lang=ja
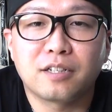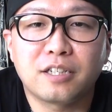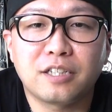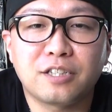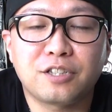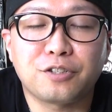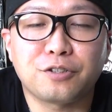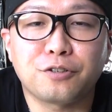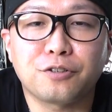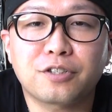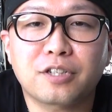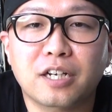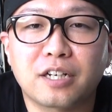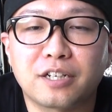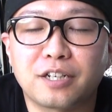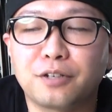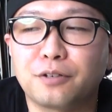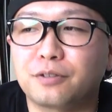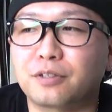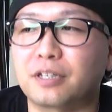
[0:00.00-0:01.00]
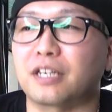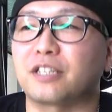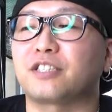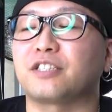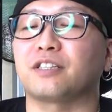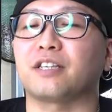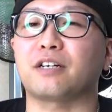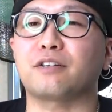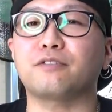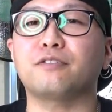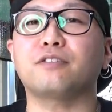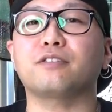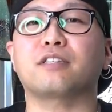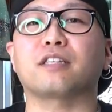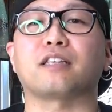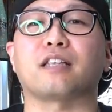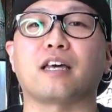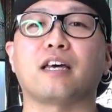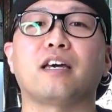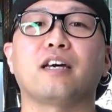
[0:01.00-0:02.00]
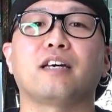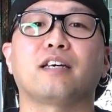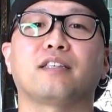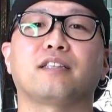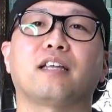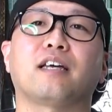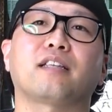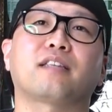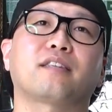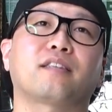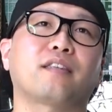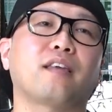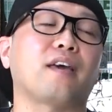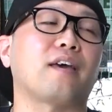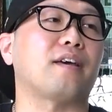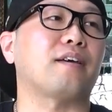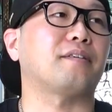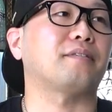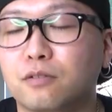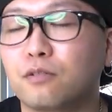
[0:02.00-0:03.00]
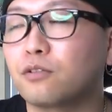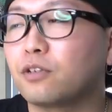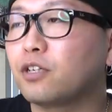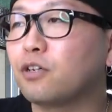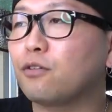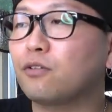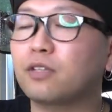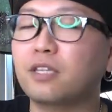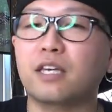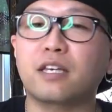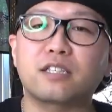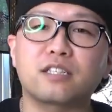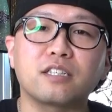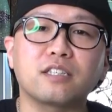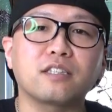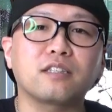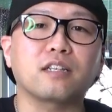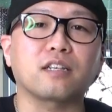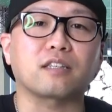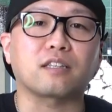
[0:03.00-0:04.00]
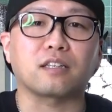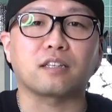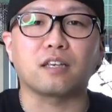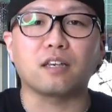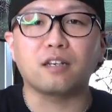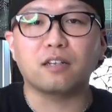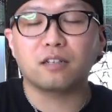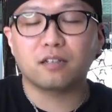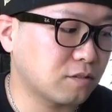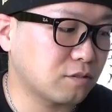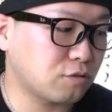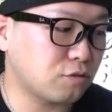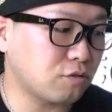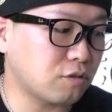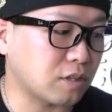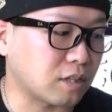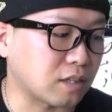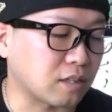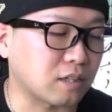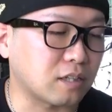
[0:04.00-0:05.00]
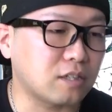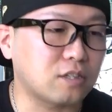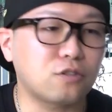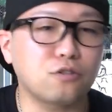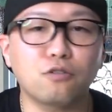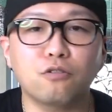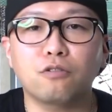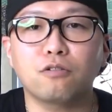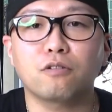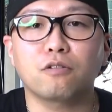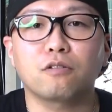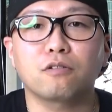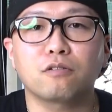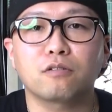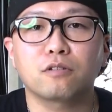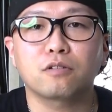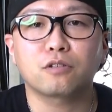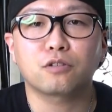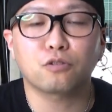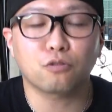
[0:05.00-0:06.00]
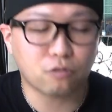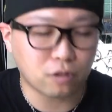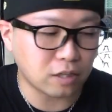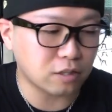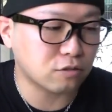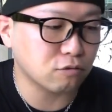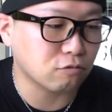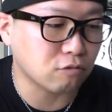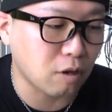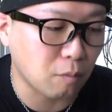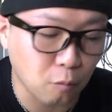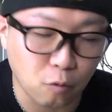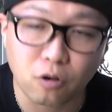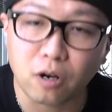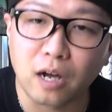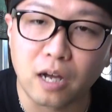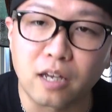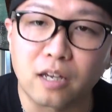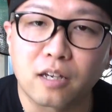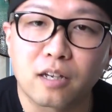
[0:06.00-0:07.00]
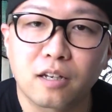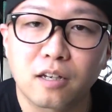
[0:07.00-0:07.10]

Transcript: にじゅうよじかん利用停止になるってね、なって、その利用停止になったね、商品、一応、紹介しとくわ、もう一回。